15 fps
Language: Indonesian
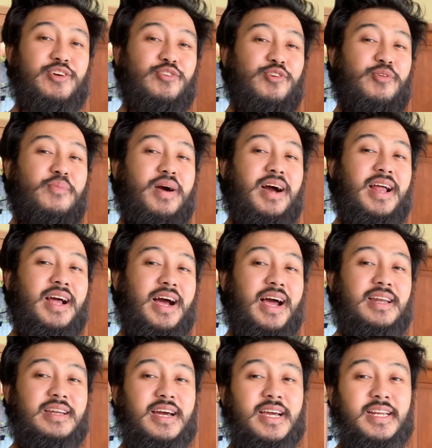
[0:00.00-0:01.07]
gue bakal
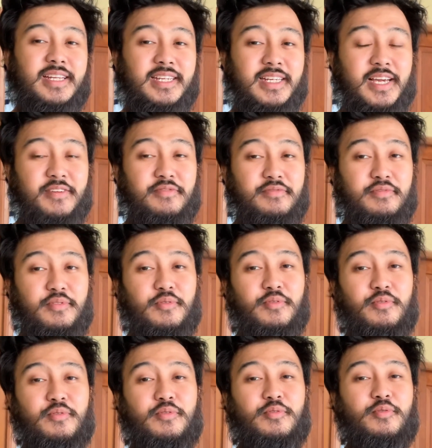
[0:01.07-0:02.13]
ngadain
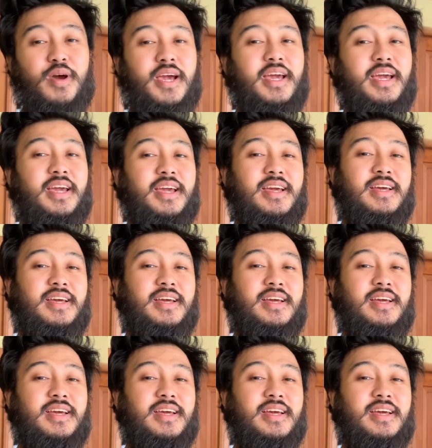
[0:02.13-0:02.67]
giveaway